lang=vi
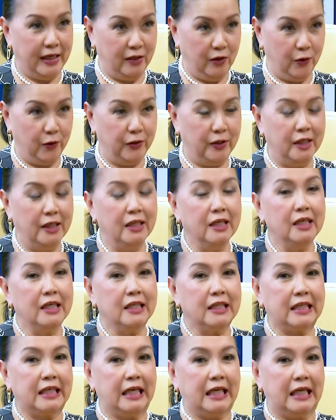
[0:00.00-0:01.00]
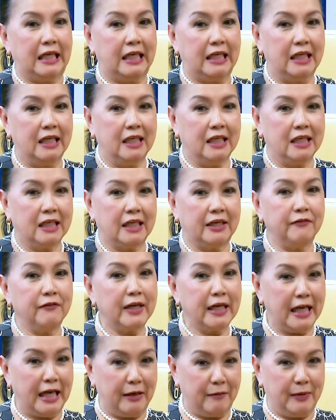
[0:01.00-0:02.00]
thôi thì cái
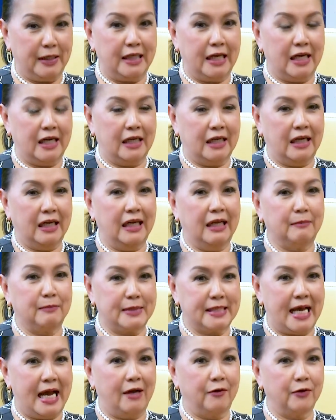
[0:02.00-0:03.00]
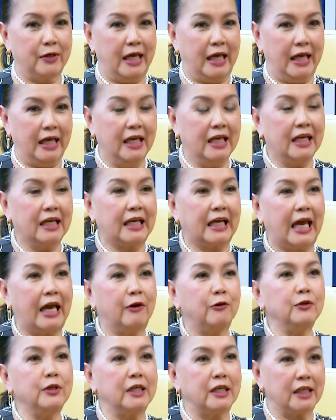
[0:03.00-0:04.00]
vấn đề bây giờ đó làm sao để
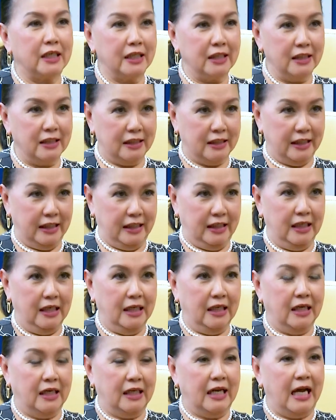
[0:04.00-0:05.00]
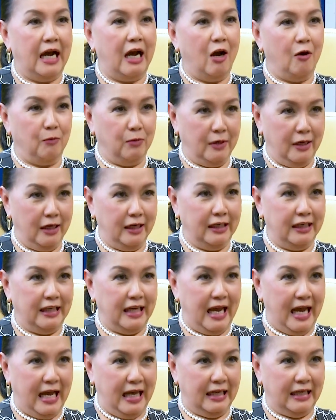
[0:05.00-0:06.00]
kéo những cái người đàn ông đó đi
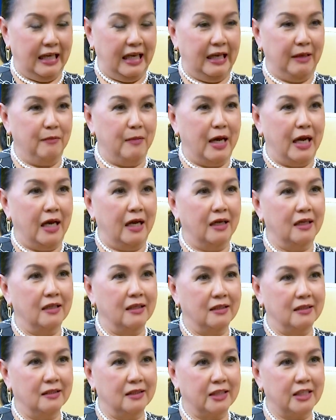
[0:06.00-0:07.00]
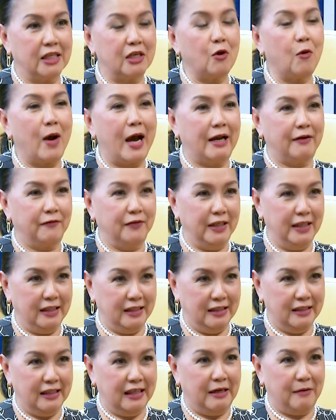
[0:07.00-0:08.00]
ra để mà sinh hoạt với
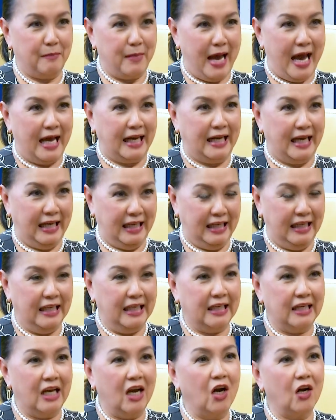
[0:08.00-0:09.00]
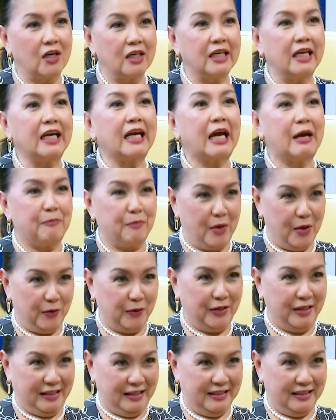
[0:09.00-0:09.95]
những người đàn bà này để họ có thể gặp nhau được